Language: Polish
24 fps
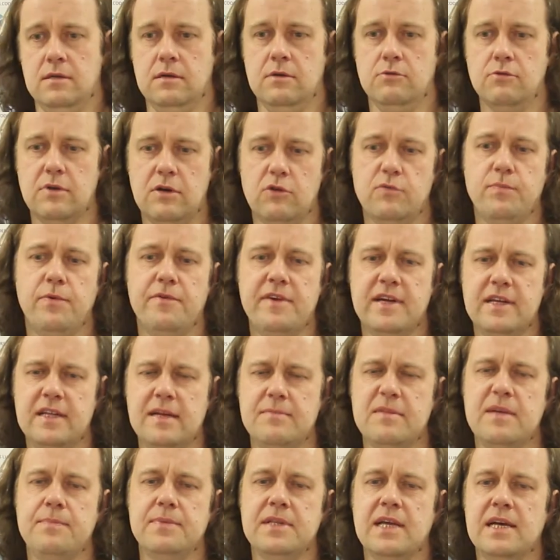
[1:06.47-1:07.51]
która odpowiada
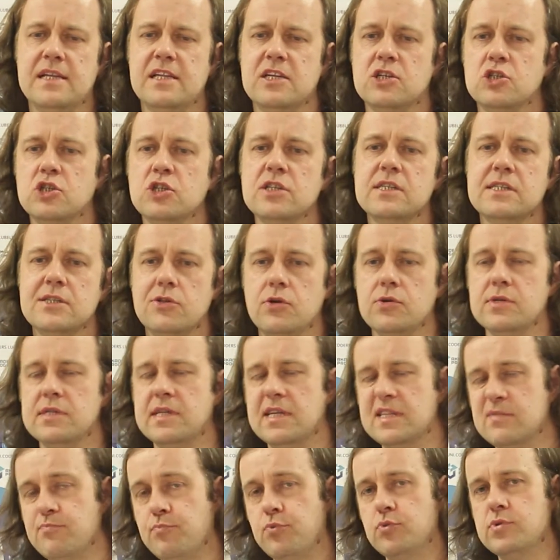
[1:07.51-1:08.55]
nam na pytanie, czy stos
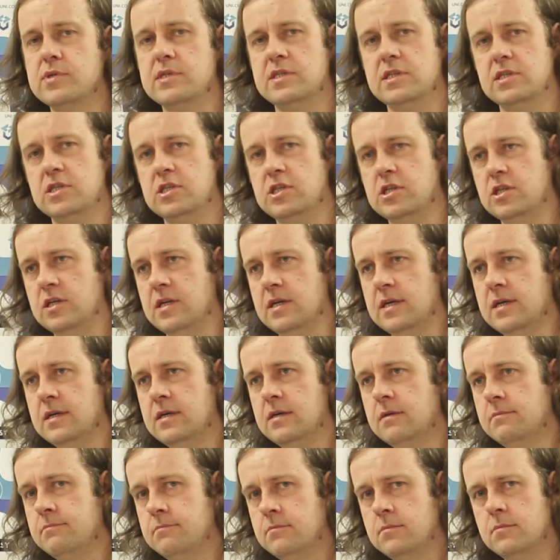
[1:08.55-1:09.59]
jest pusty, czy nie.
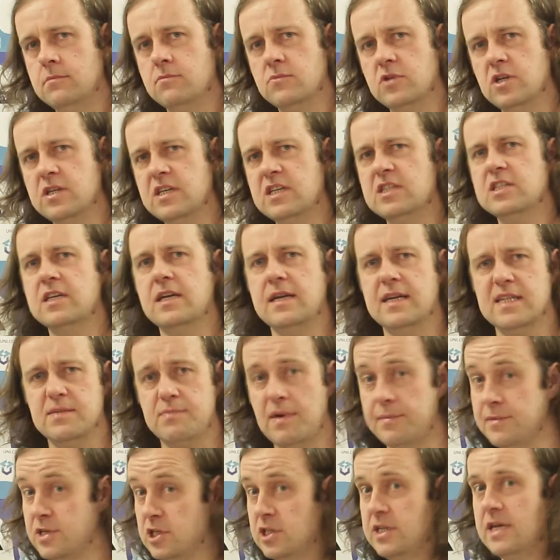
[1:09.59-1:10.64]
Czyli jeszcze raz,
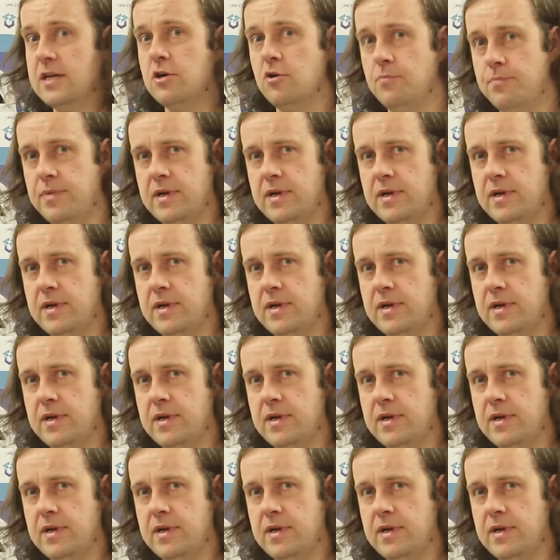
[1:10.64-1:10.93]
mamy cztery